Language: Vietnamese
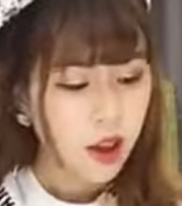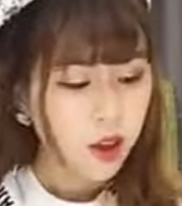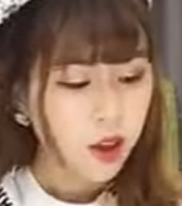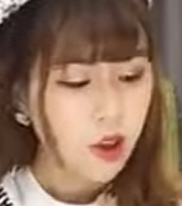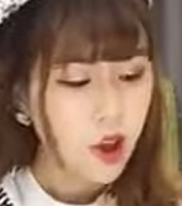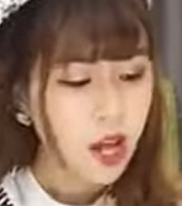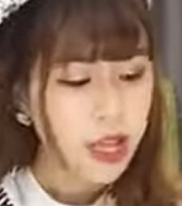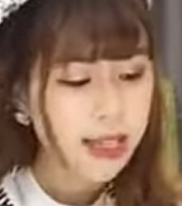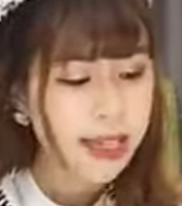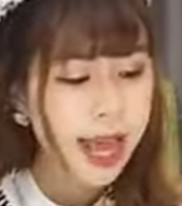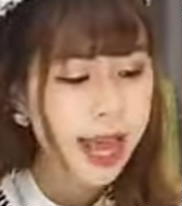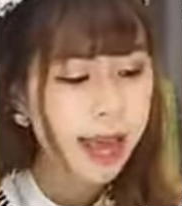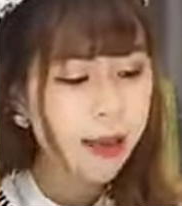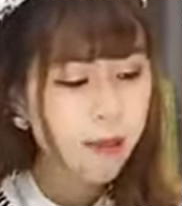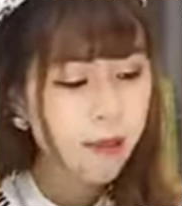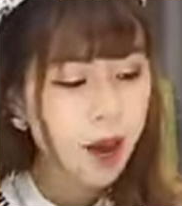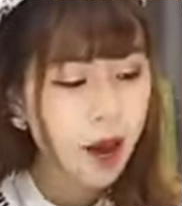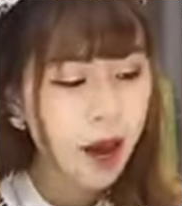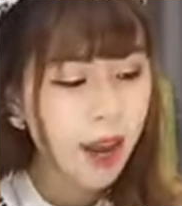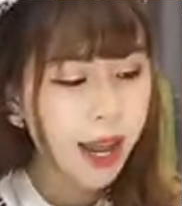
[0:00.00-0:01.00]
Rồi
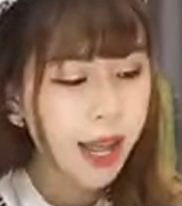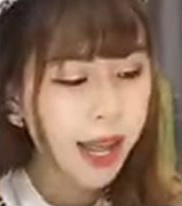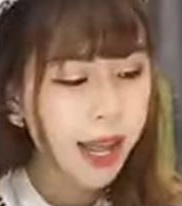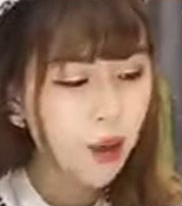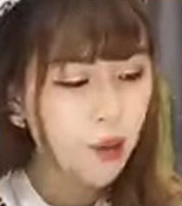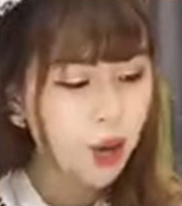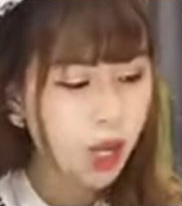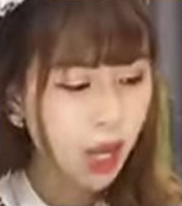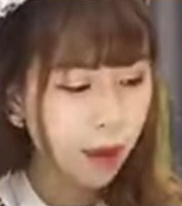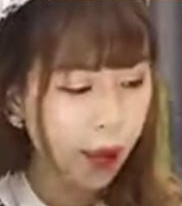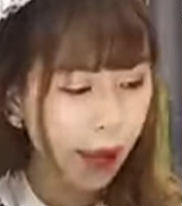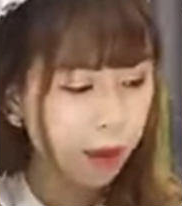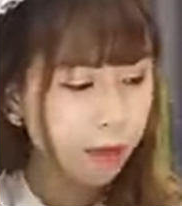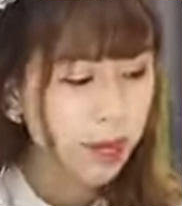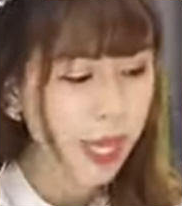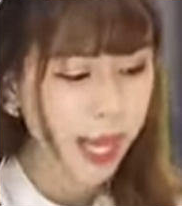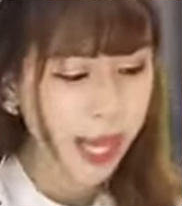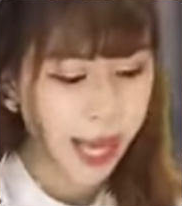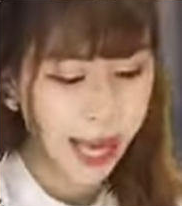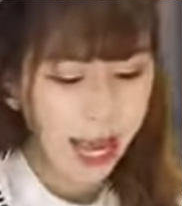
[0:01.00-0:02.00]
size M là em cỡ
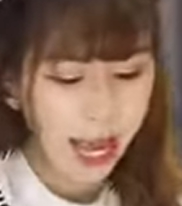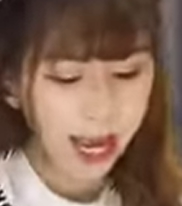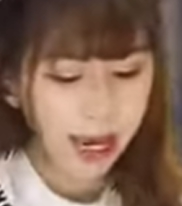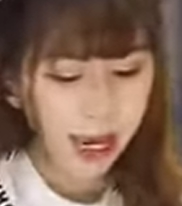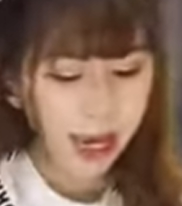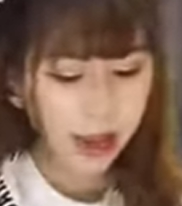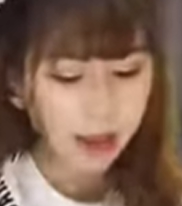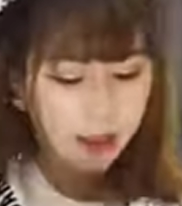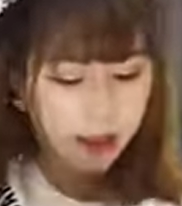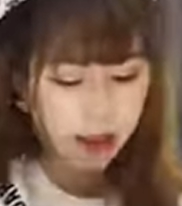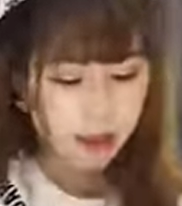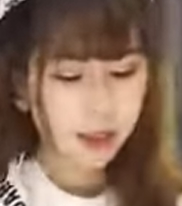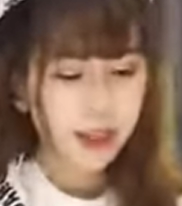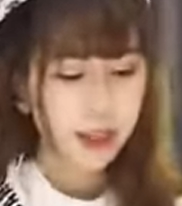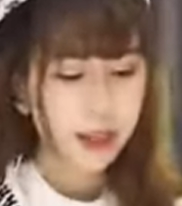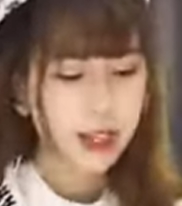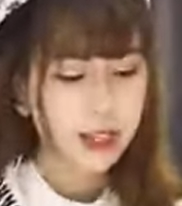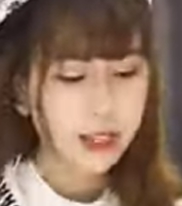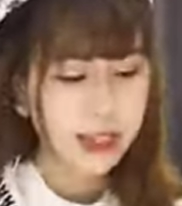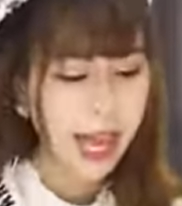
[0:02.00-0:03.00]
72 nè
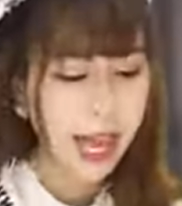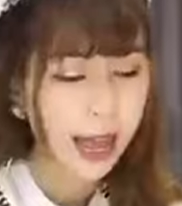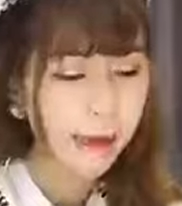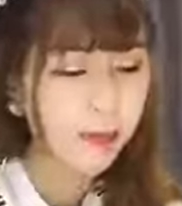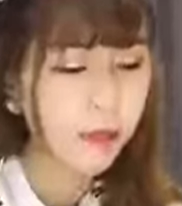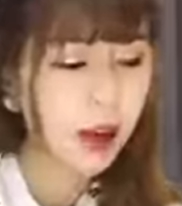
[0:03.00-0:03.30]
Size M